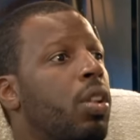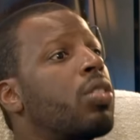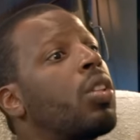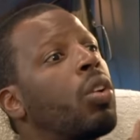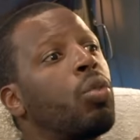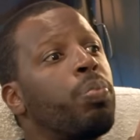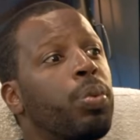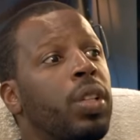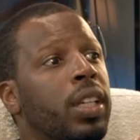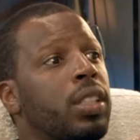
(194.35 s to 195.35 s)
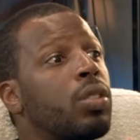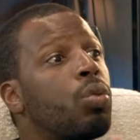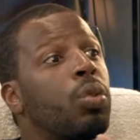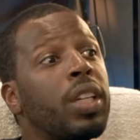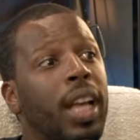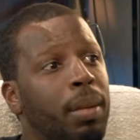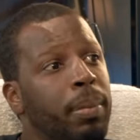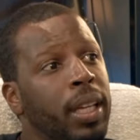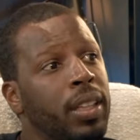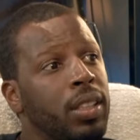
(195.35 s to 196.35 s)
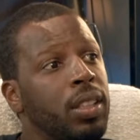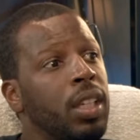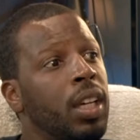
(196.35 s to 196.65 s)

se torna um poder se tu realmente.